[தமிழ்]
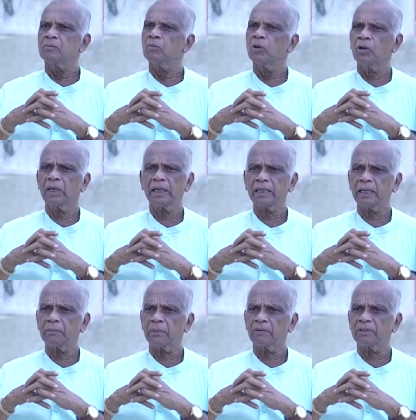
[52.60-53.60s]
போகர்
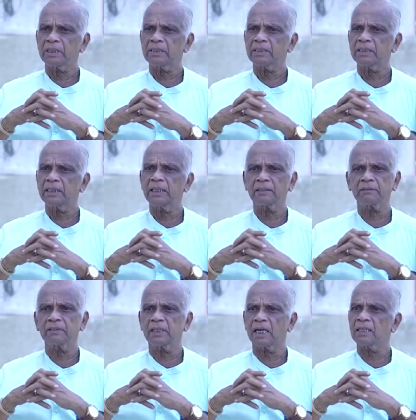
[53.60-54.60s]
என்பவர்
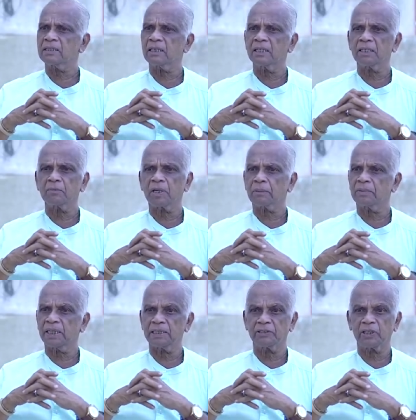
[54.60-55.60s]
சீனத்து ஆசாரி
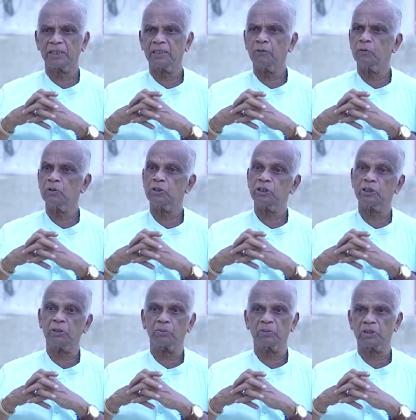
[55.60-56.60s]
மரபினைச் சேர்ந்த ஒரு
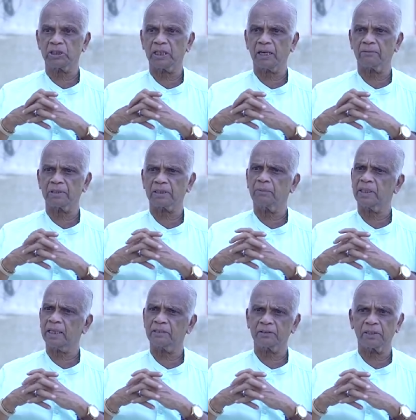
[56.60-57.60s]
சித்த புருஷன் அவர்
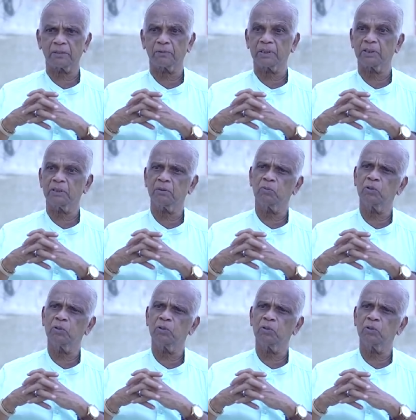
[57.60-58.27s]
தமிழகத்திற்கு வந்து